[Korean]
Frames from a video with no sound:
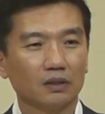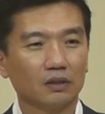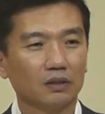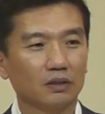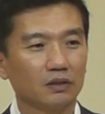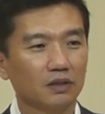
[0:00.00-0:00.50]

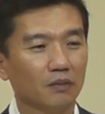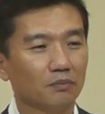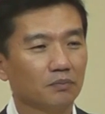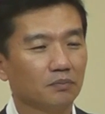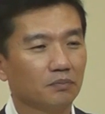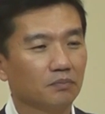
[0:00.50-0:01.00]
어,
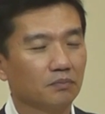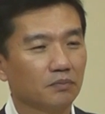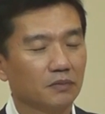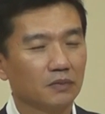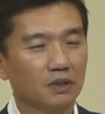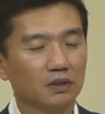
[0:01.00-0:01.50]
참
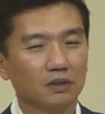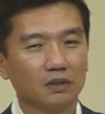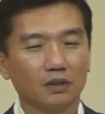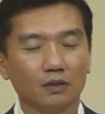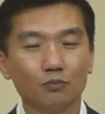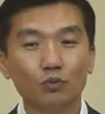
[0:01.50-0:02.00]

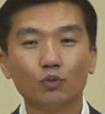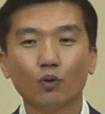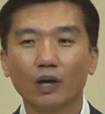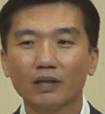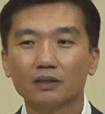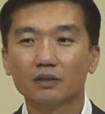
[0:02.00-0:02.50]

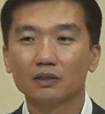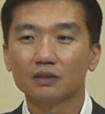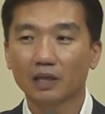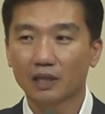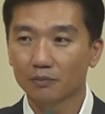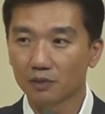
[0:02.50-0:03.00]
무고한 그런
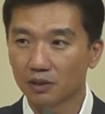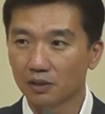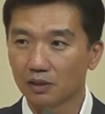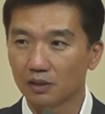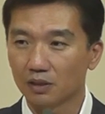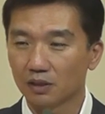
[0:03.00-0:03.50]

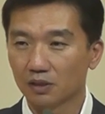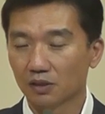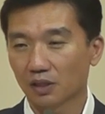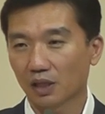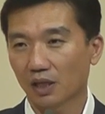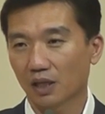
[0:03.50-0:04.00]
사람들을
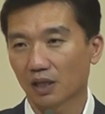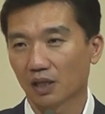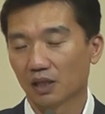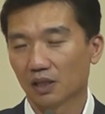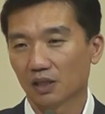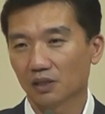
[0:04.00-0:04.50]
그렇게
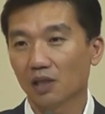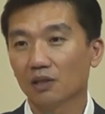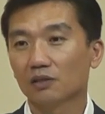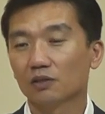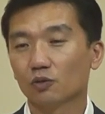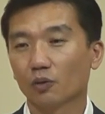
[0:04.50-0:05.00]

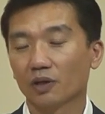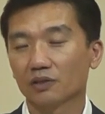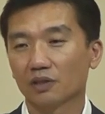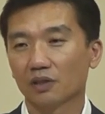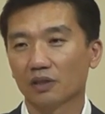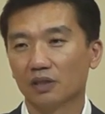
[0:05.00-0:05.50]
테러를
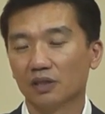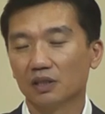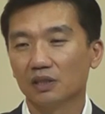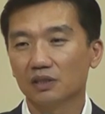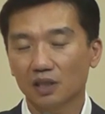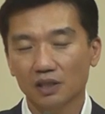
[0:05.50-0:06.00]
통해서
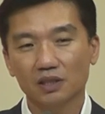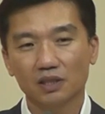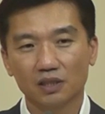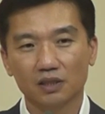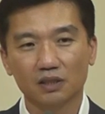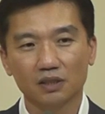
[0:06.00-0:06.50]

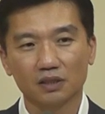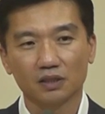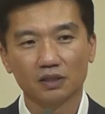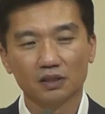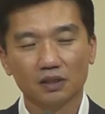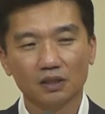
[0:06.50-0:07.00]
희생시키는
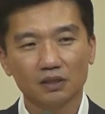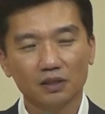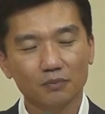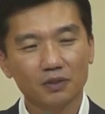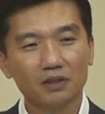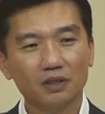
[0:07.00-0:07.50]

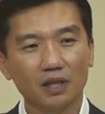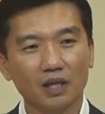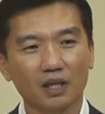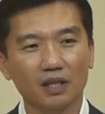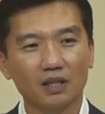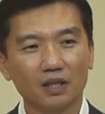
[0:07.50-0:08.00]
참
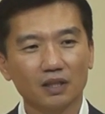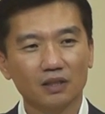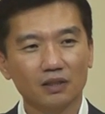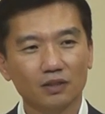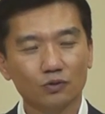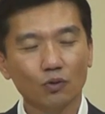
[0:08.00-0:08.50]
그들의 그
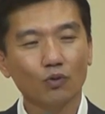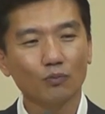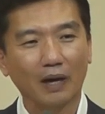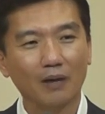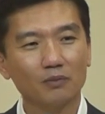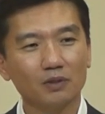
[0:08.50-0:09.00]
속
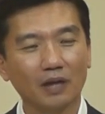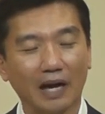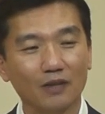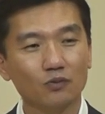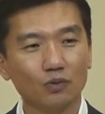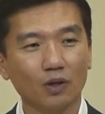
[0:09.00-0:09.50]
마음을
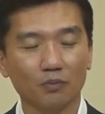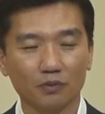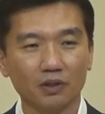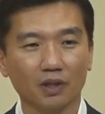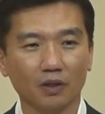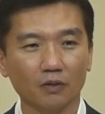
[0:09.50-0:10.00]
알 수가
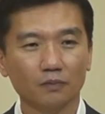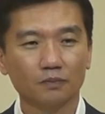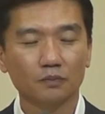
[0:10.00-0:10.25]
없는데요.